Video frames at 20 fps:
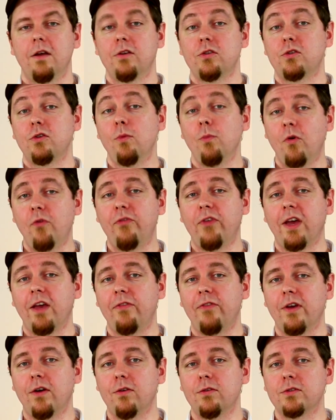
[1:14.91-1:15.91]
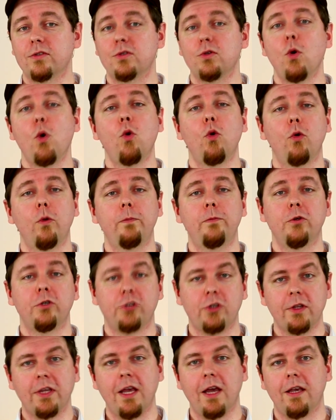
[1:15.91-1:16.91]
Ce mot fait référence au groupe de
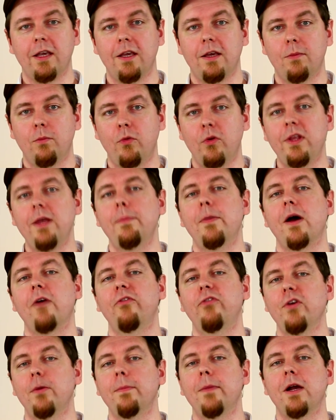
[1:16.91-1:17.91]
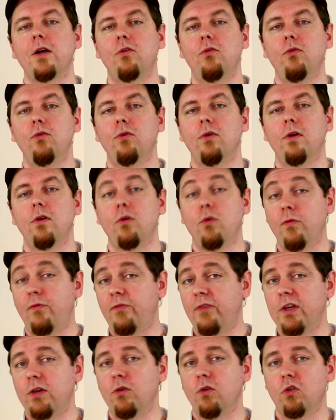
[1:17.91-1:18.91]
jeunes guerriers menés par Fionn McCool, une
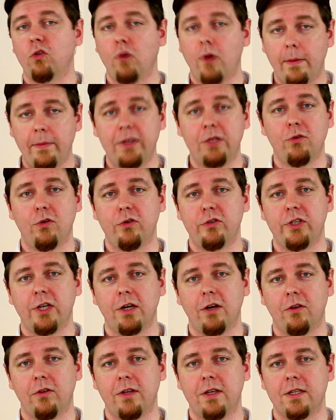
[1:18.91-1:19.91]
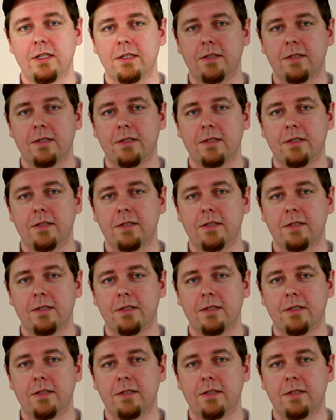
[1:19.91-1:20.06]
figure de la mythologie irlandaise.